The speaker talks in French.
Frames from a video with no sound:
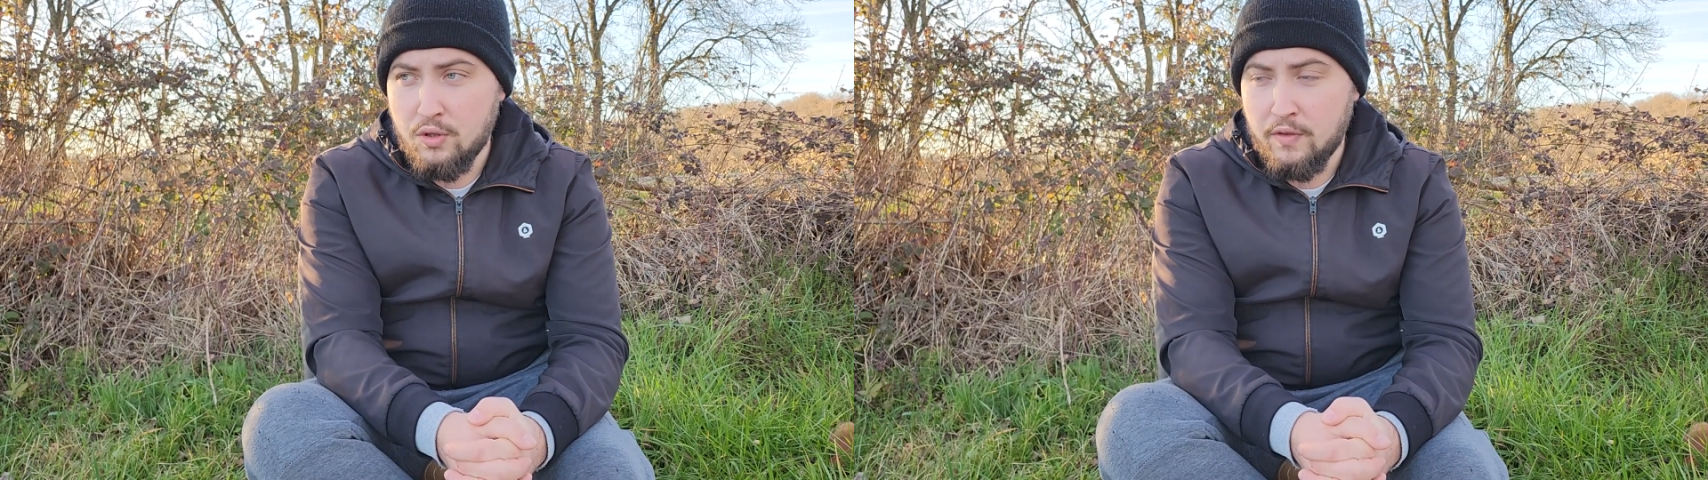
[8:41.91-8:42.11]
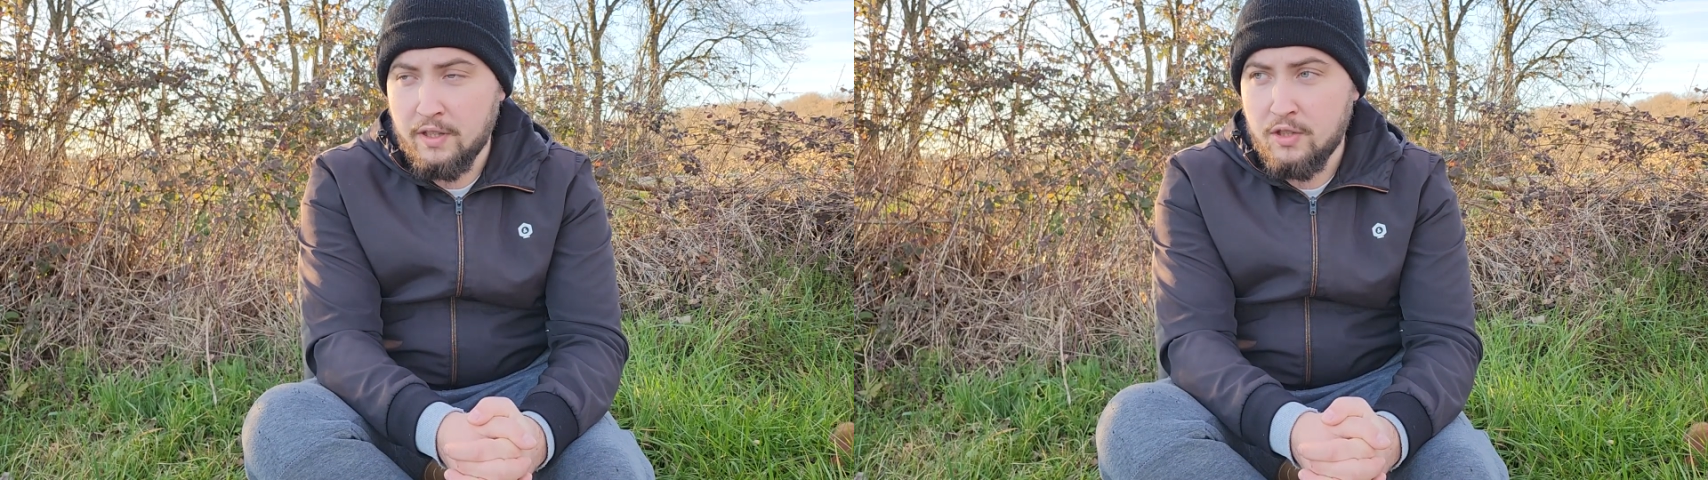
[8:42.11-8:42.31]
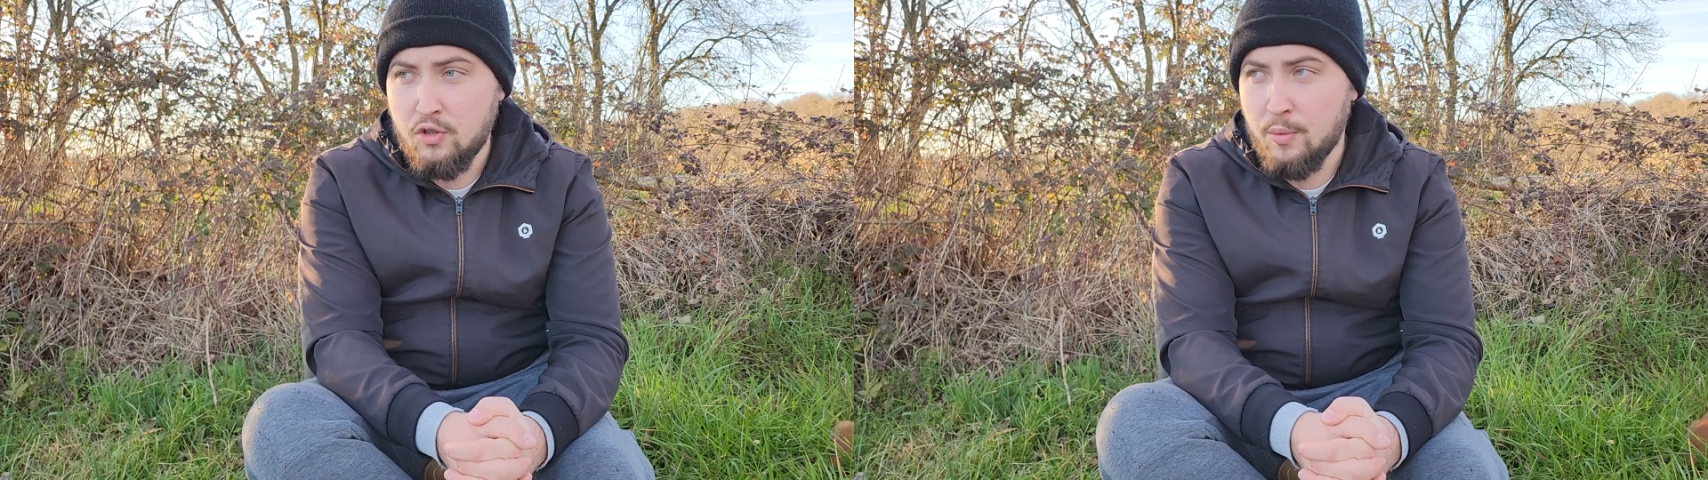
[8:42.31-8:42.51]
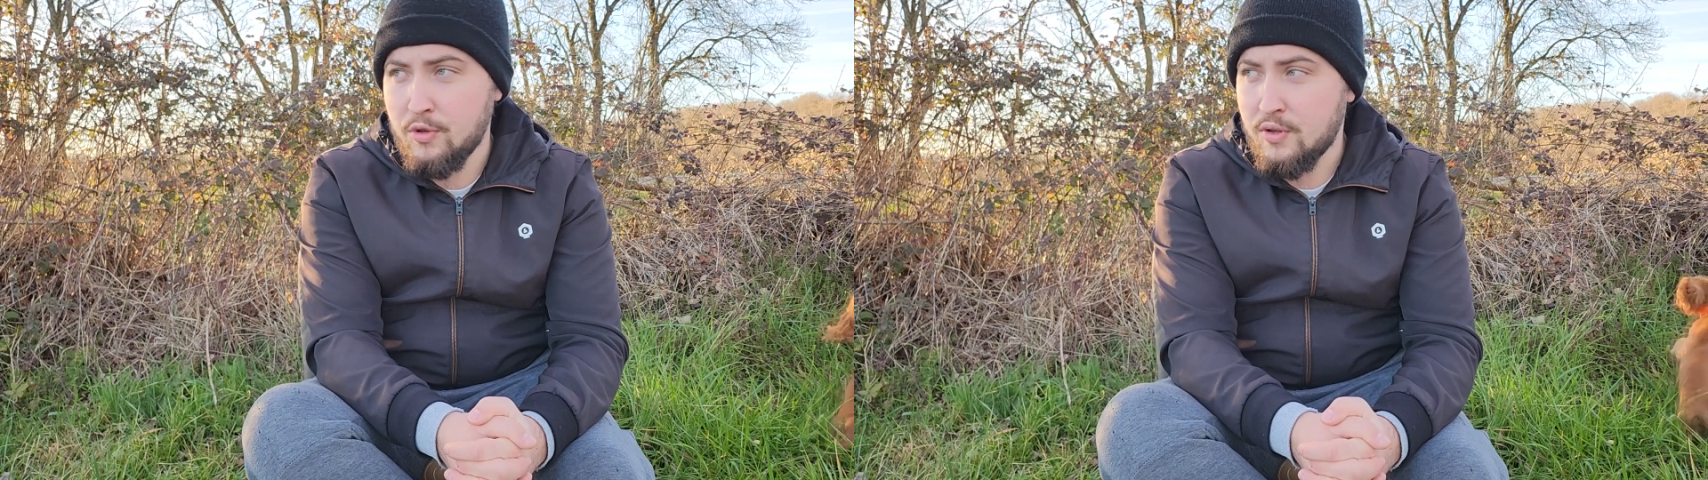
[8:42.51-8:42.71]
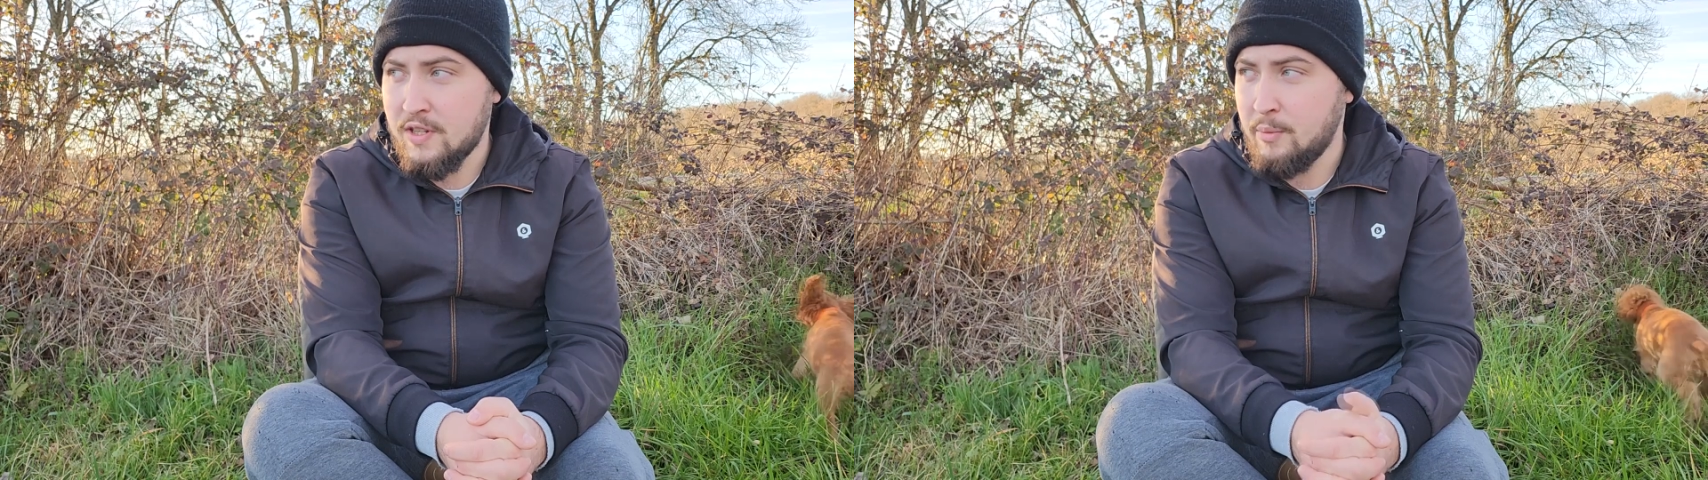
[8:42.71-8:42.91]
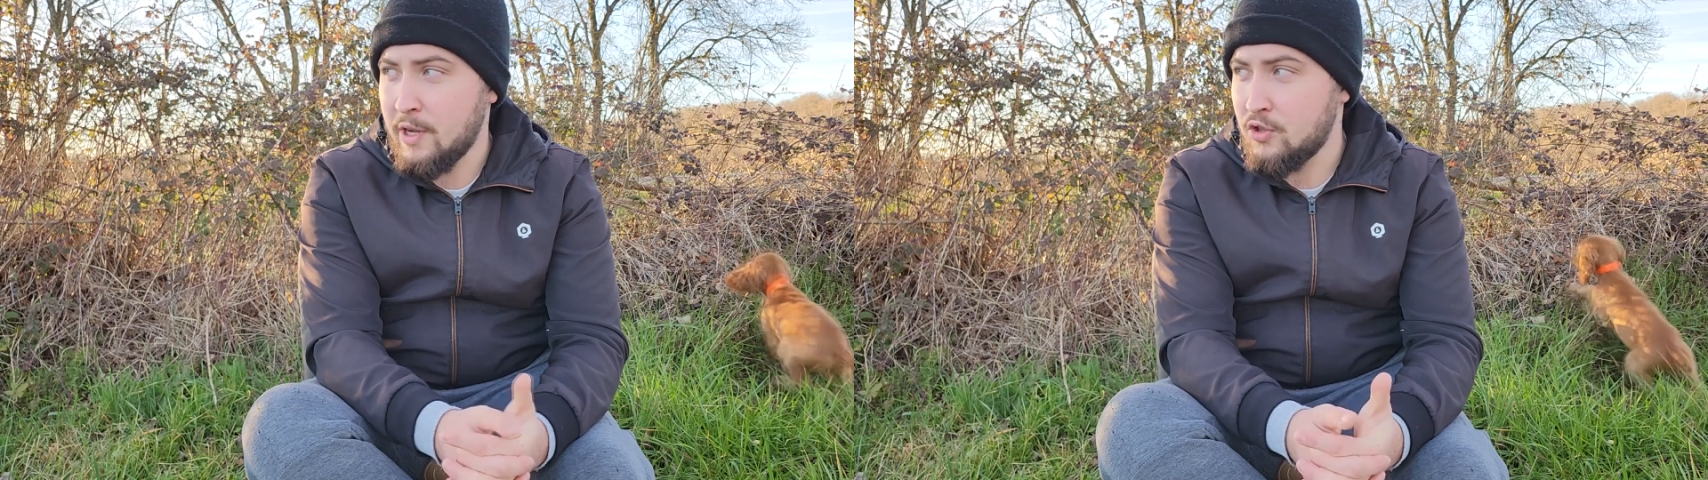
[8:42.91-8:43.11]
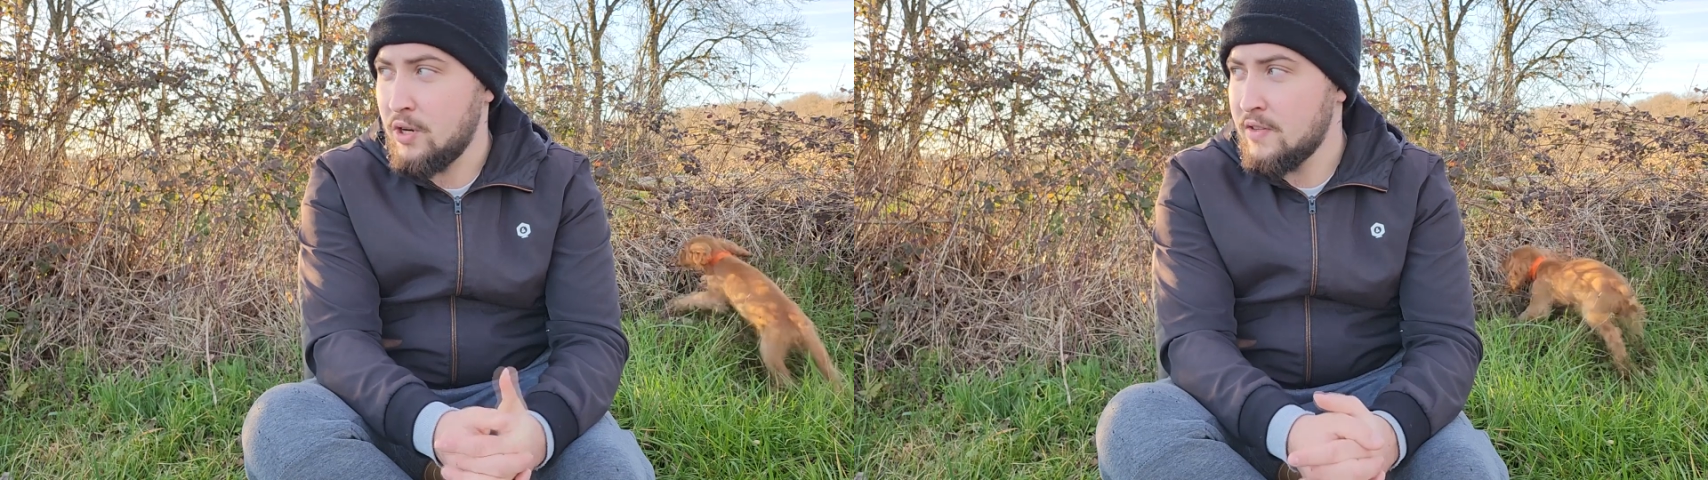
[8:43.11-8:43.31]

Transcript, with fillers: reviendrai sûrement sur cette berge là,